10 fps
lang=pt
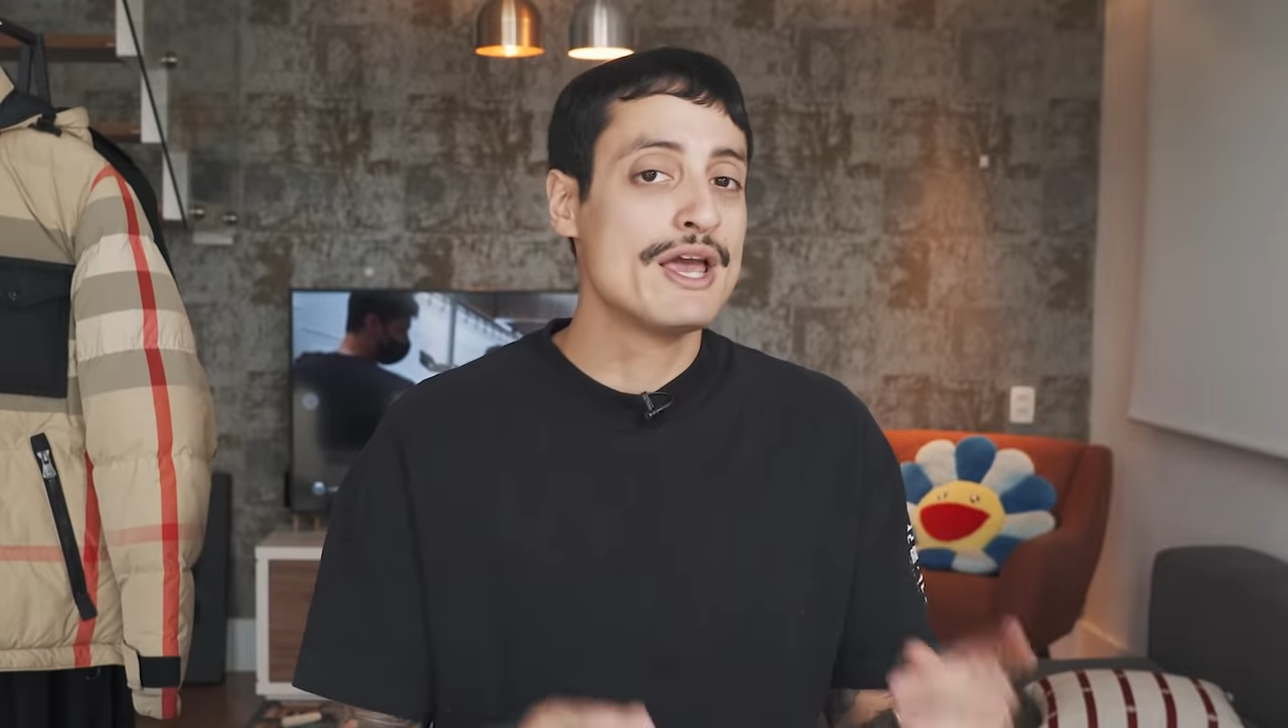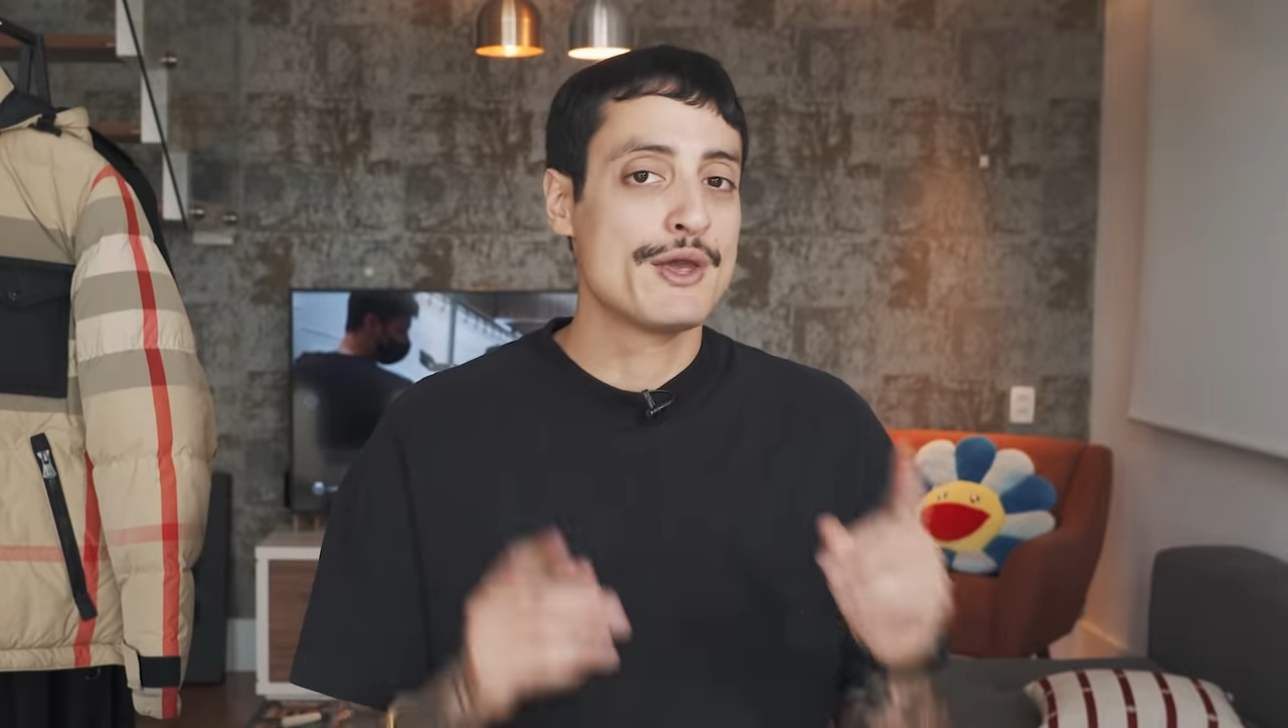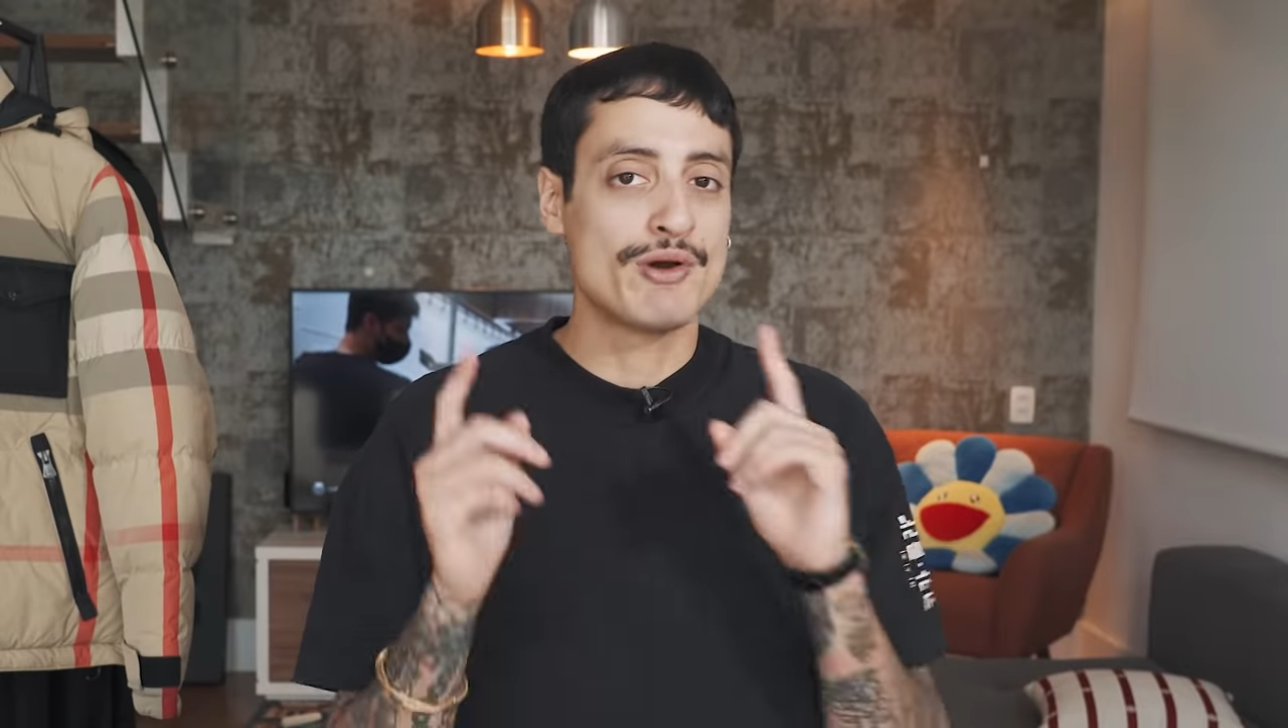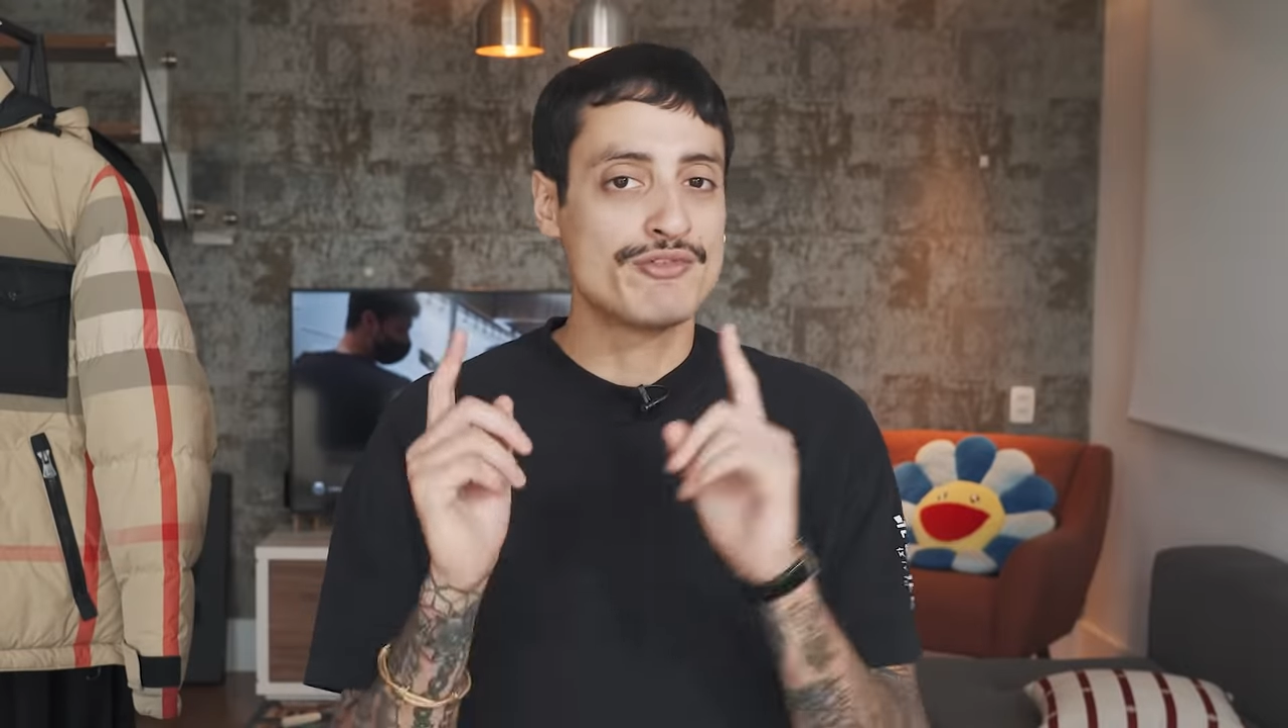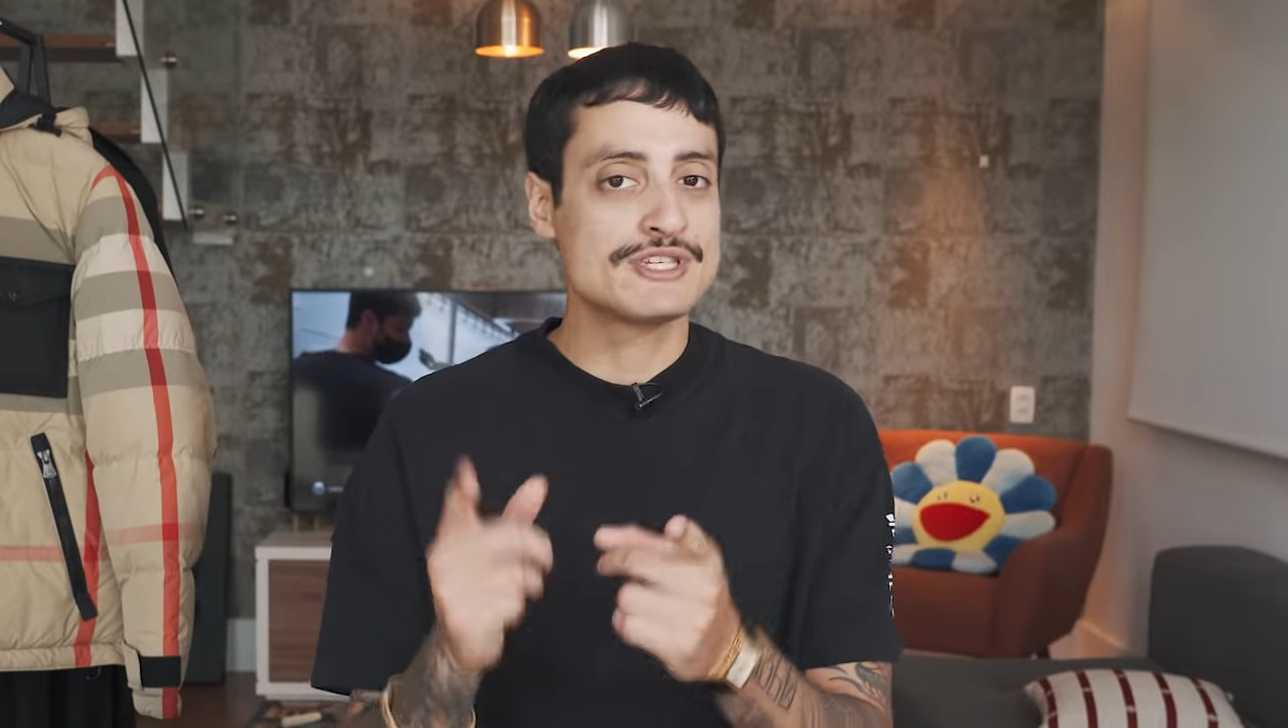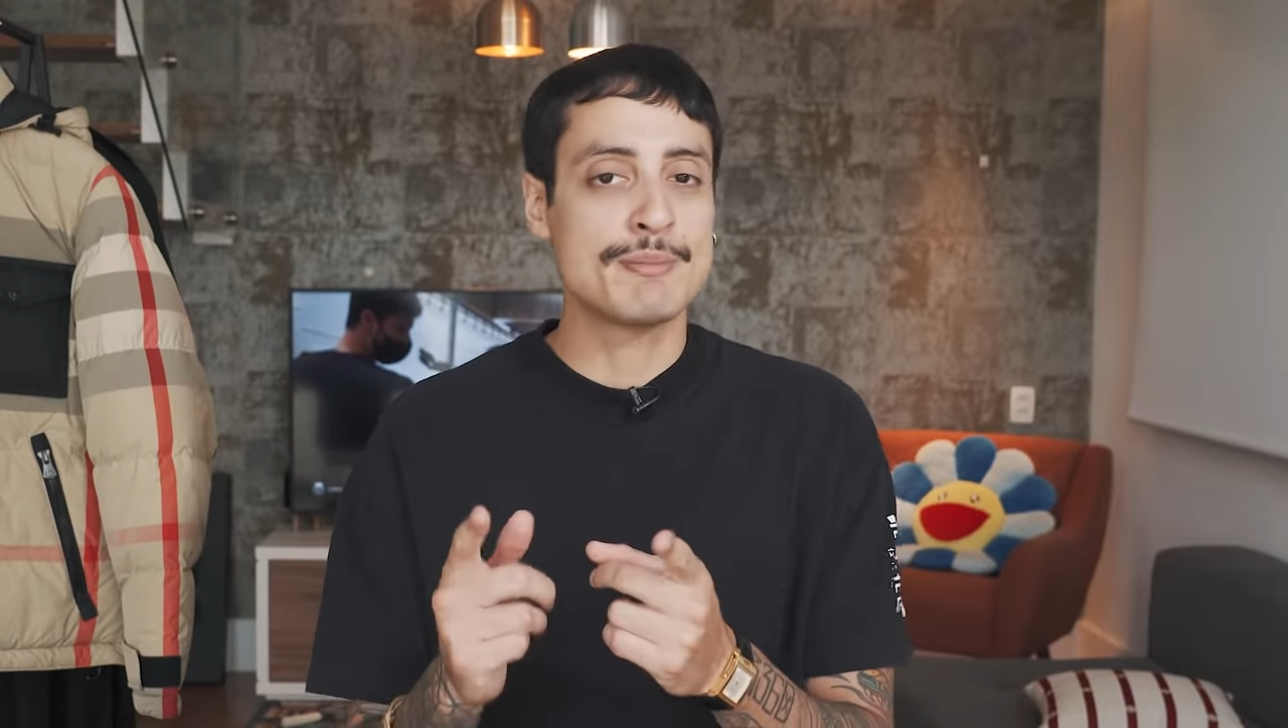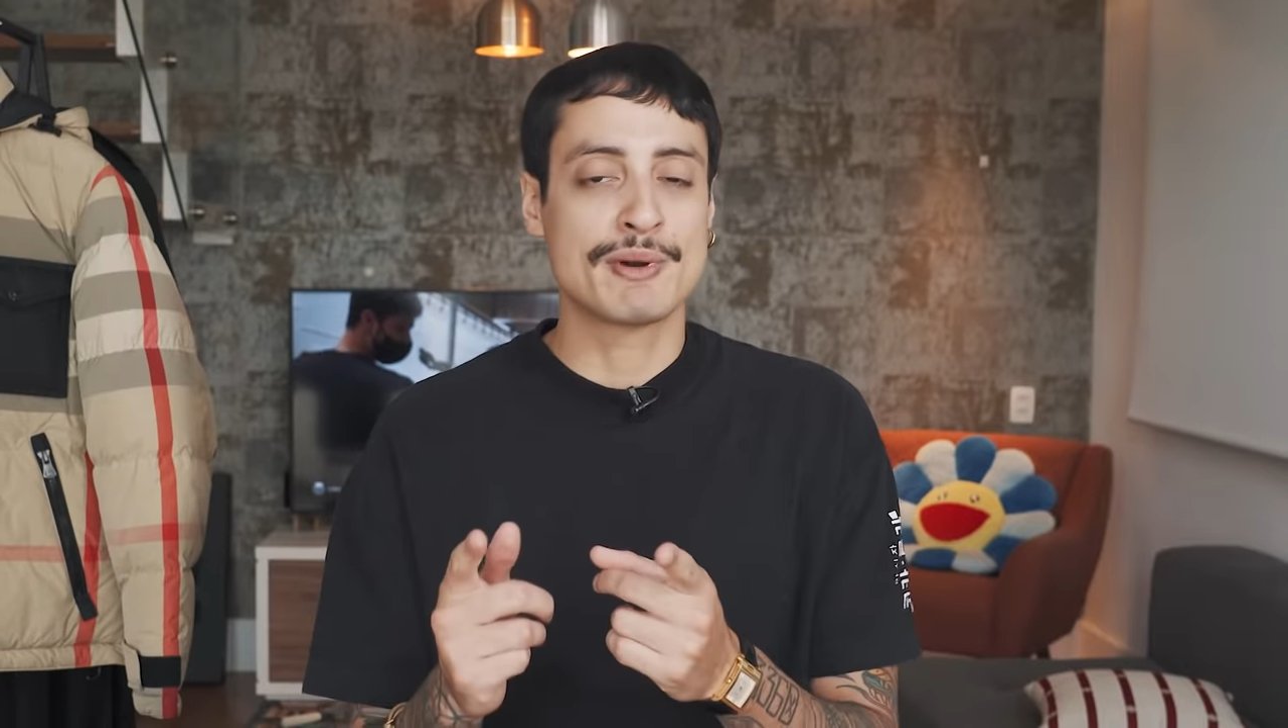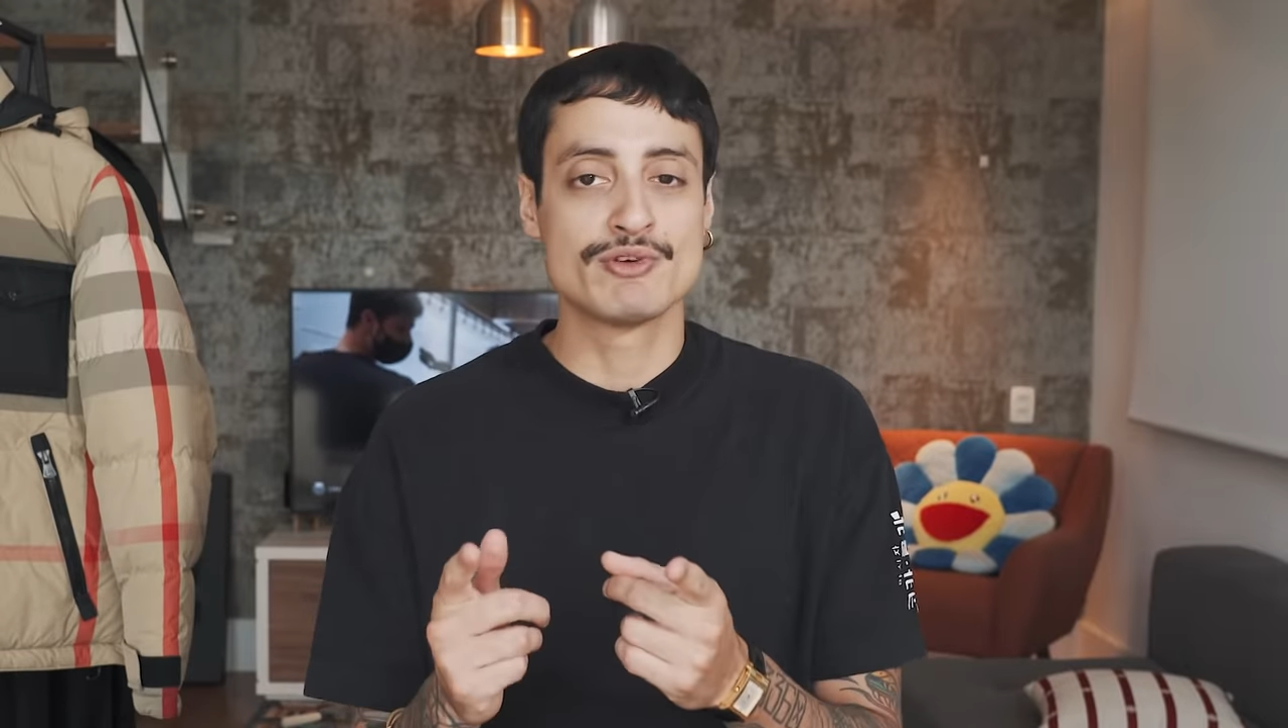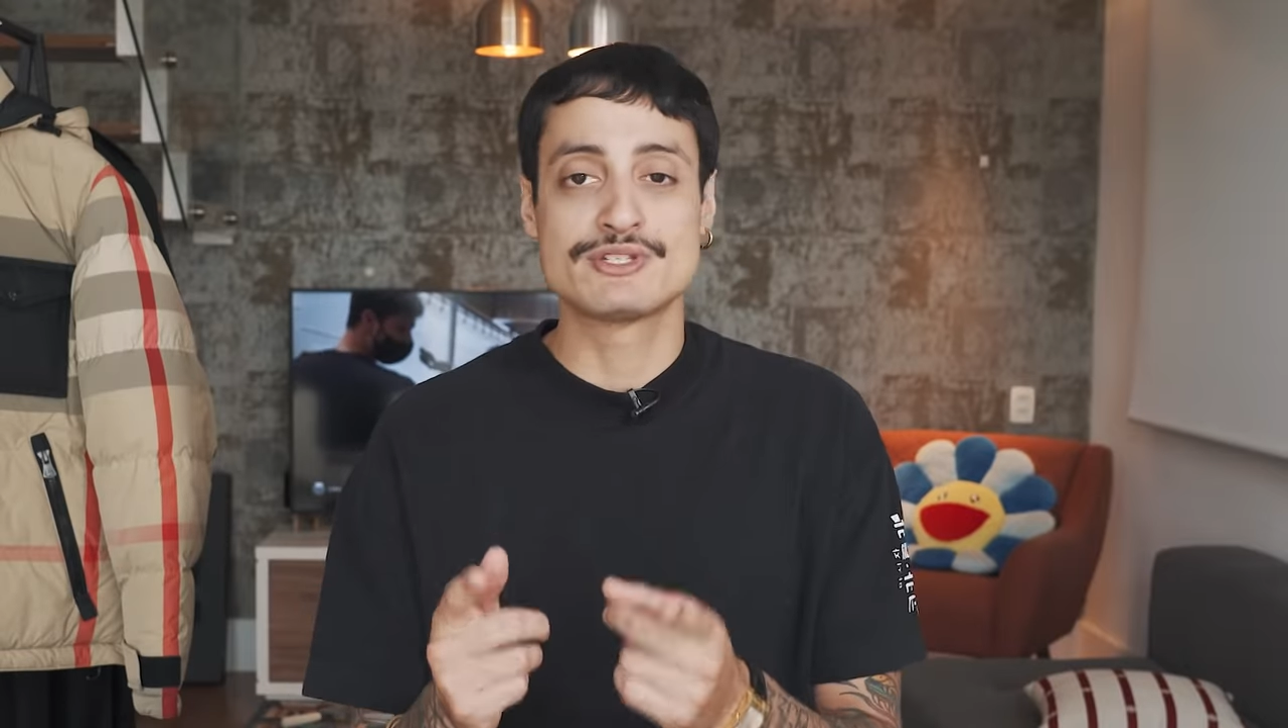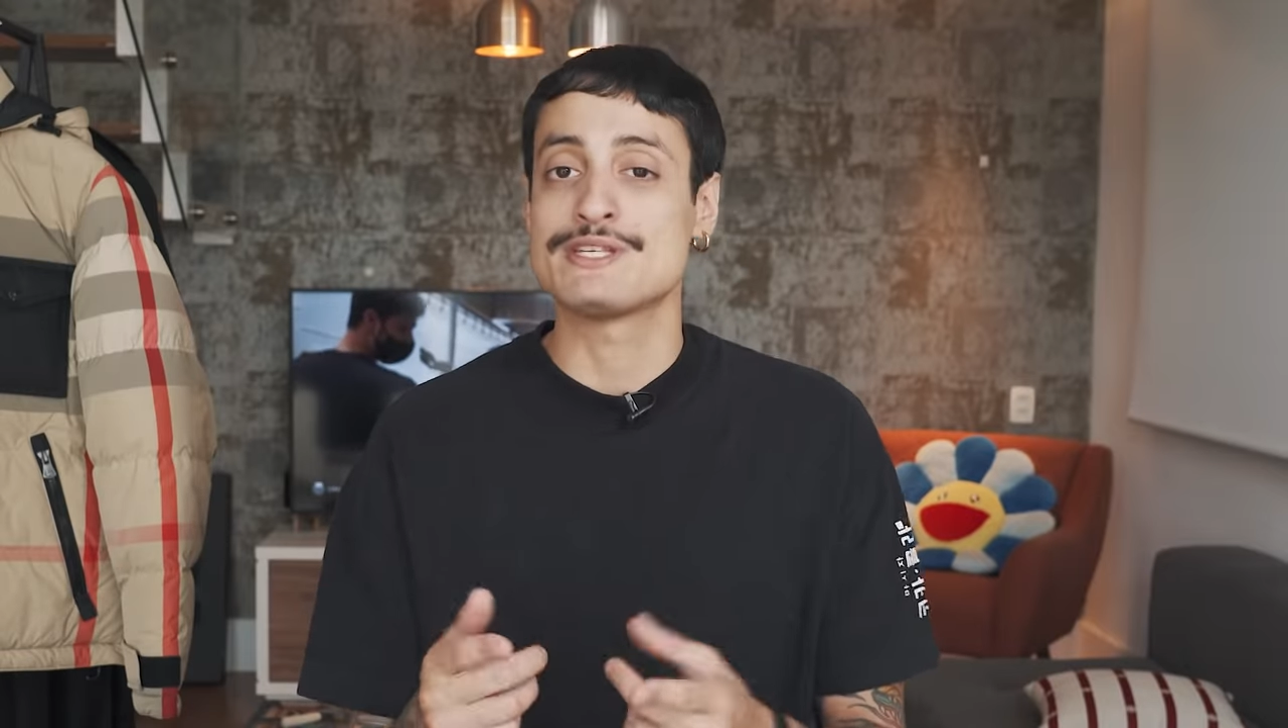eu avisei
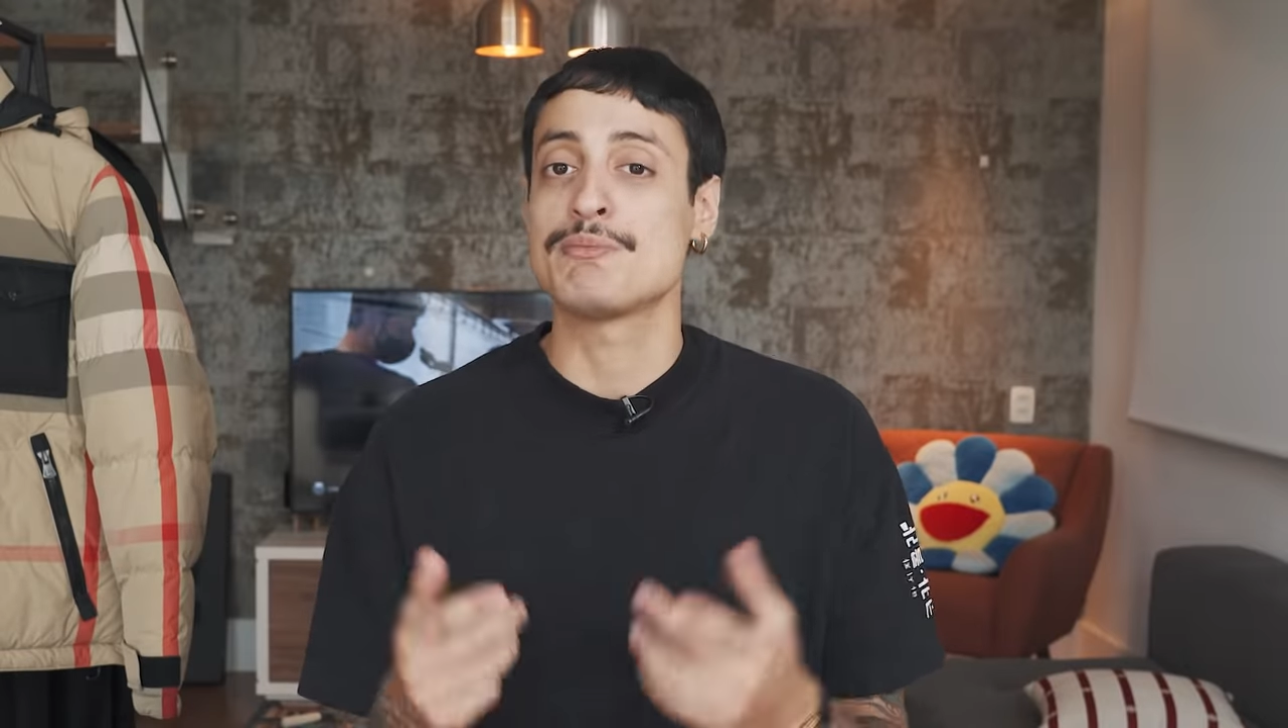para vocês